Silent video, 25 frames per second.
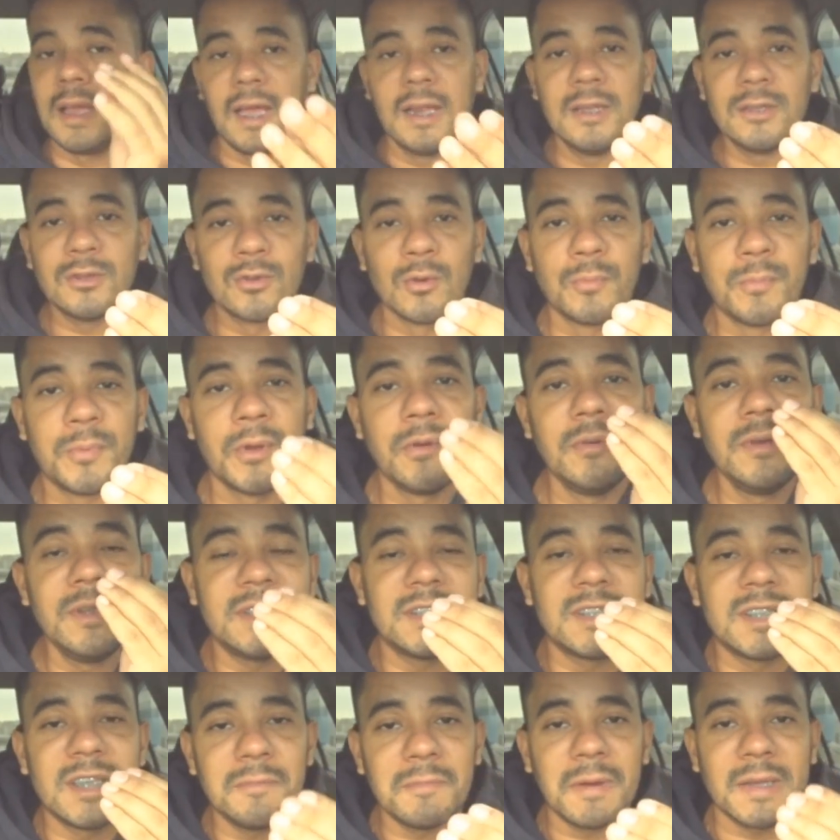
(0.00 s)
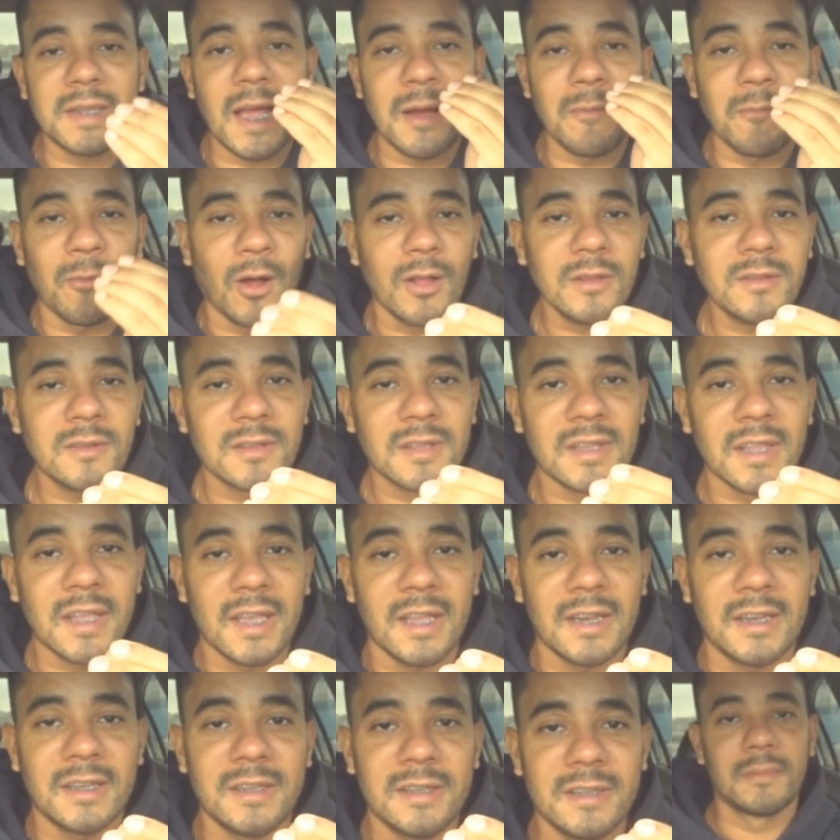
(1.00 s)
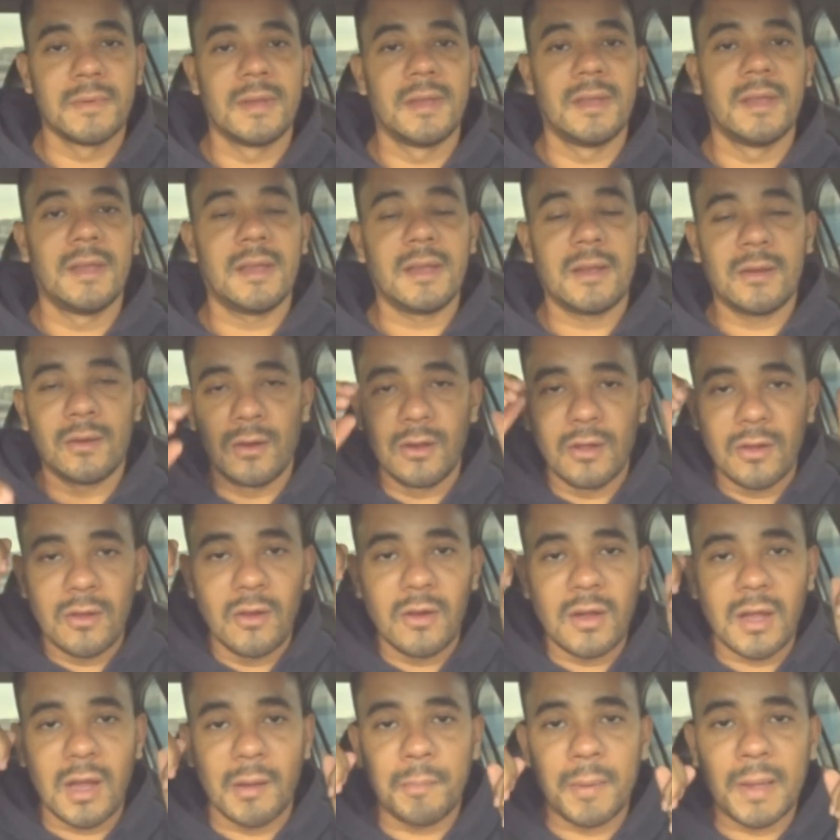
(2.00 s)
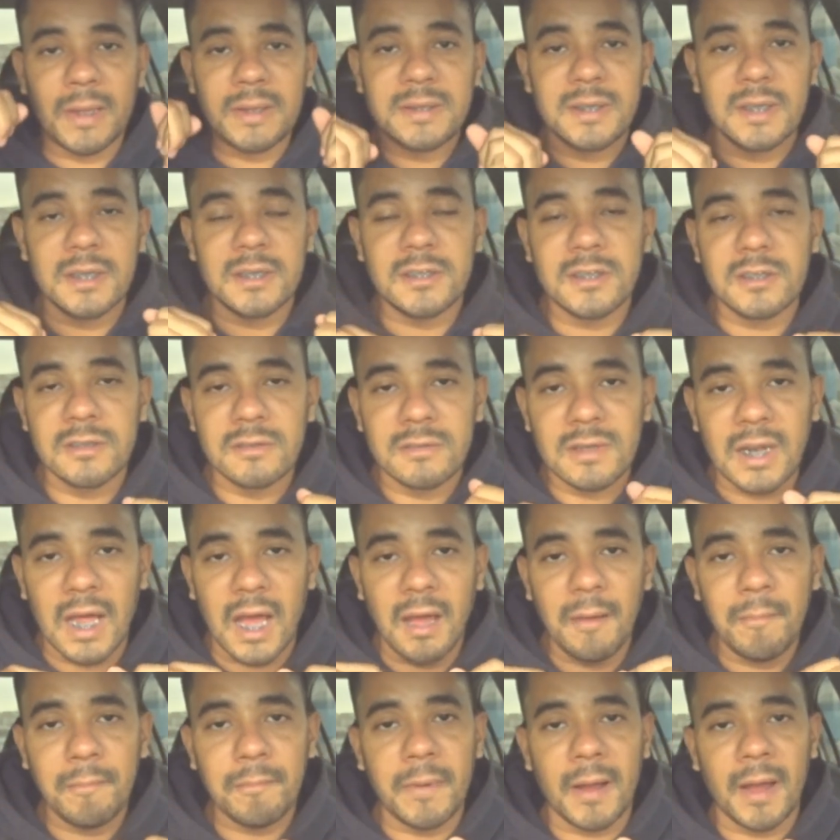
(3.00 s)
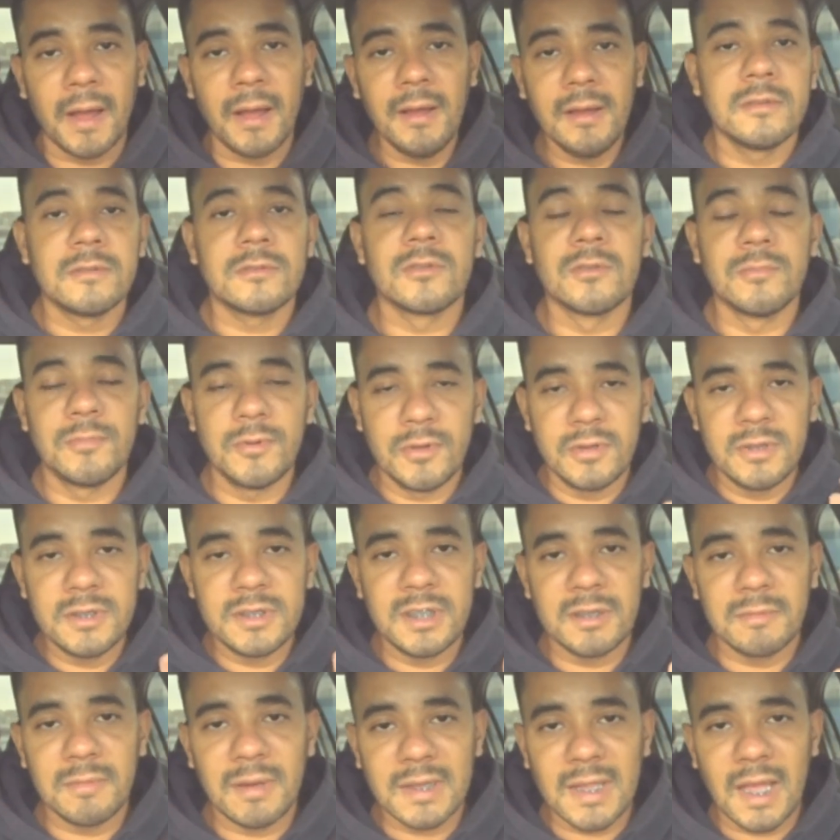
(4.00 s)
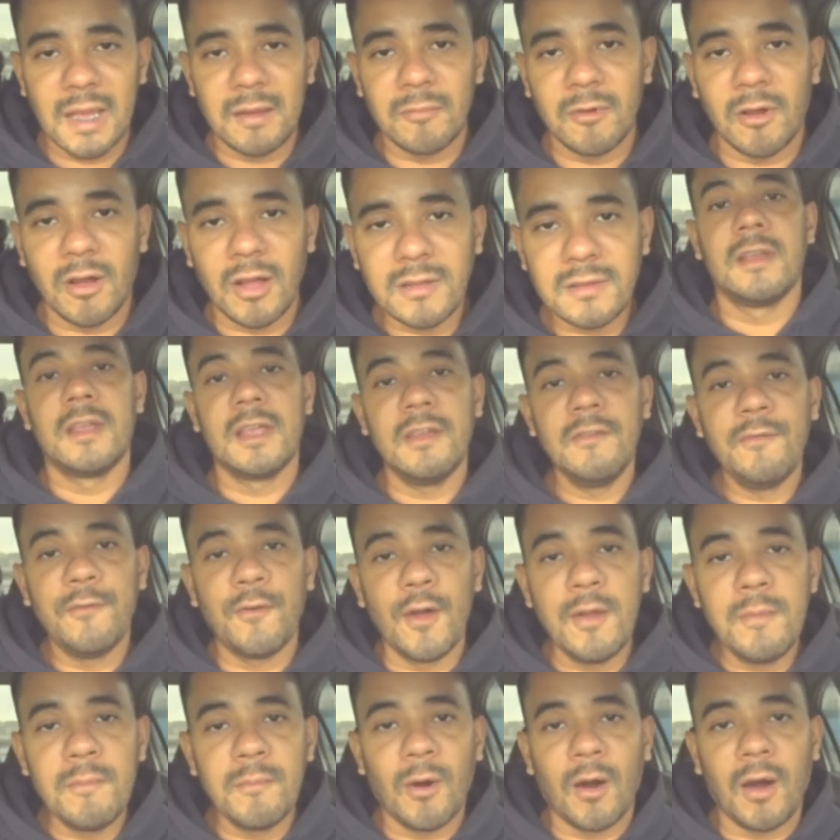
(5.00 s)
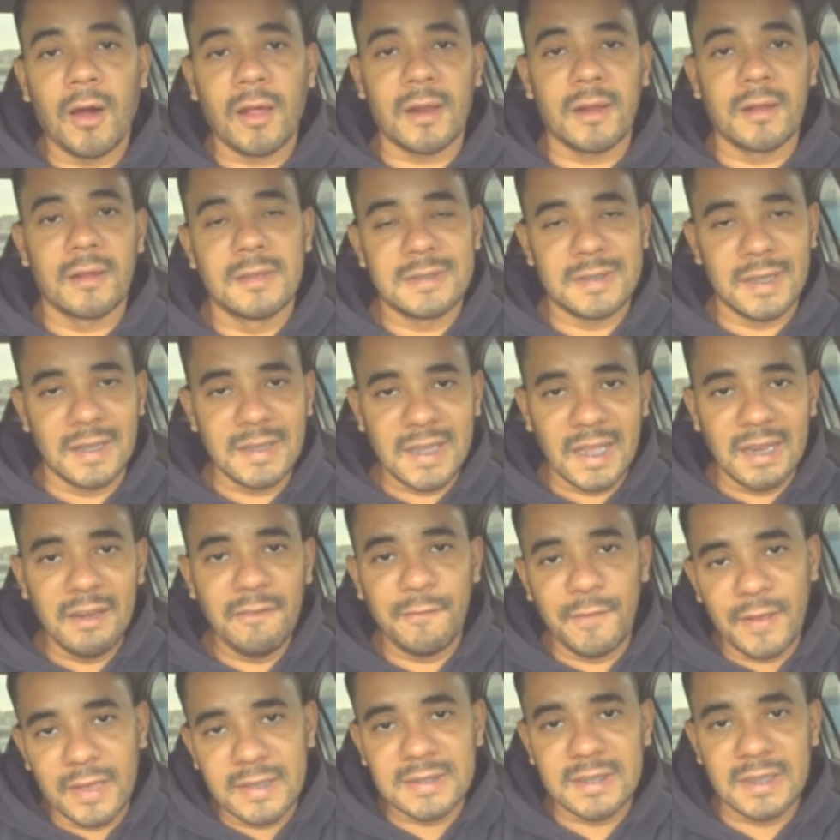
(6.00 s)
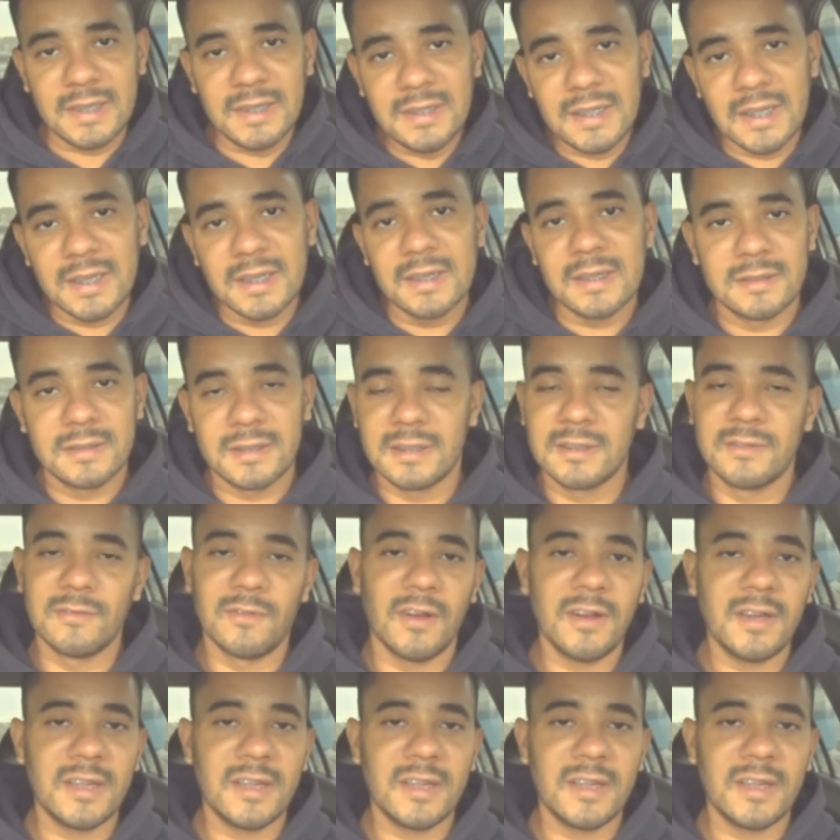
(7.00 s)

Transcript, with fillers: Ele subiu em cima da moto dele. Colocou o capacetinho lá, pá, subiu em cima da moto e foi embora. Sabe o que ele fez ainda? Vocês não vão